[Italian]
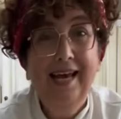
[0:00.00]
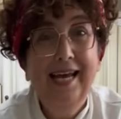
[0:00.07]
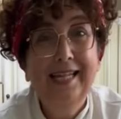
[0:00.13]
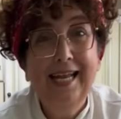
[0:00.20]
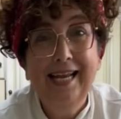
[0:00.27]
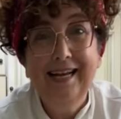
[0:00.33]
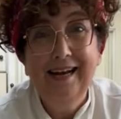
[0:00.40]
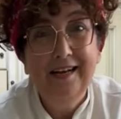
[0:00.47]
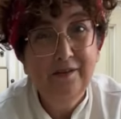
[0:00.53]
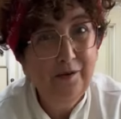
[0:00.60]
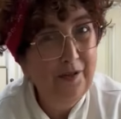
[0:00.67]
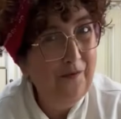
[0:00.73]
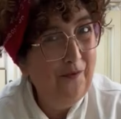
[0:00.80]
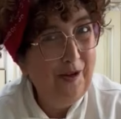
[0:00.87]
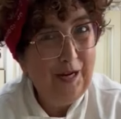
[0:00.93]
Ed è il caso
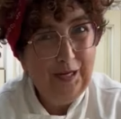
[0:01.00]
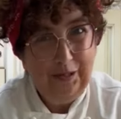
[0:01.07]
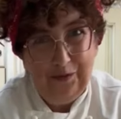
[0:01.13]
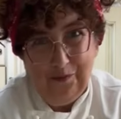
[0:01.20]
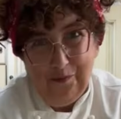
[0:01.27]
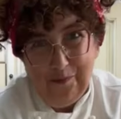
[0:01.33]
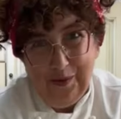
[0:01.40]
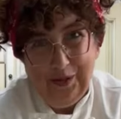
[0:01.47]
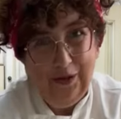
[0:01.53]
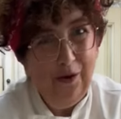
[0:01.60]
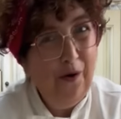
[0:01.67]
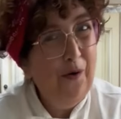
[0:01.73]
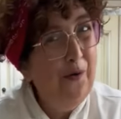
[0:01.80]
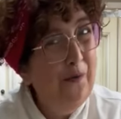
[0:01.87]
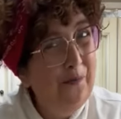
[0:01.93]
di fare
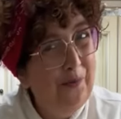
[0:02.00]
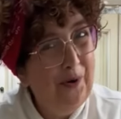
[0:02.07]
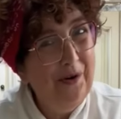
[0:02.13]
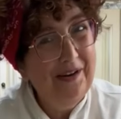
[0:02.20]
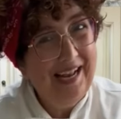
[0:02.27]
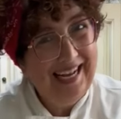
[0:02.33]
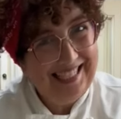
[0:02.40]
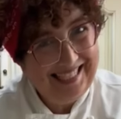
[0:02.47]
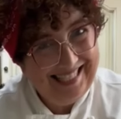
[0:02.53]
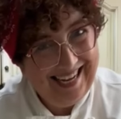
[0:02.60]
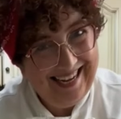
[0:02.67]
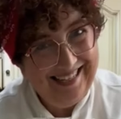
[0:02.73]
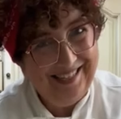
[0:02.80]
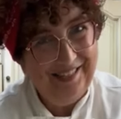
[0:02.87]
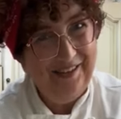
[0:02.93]
subito un buon
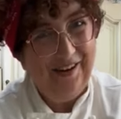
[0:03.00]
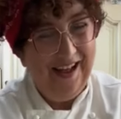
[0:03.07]
assaggio.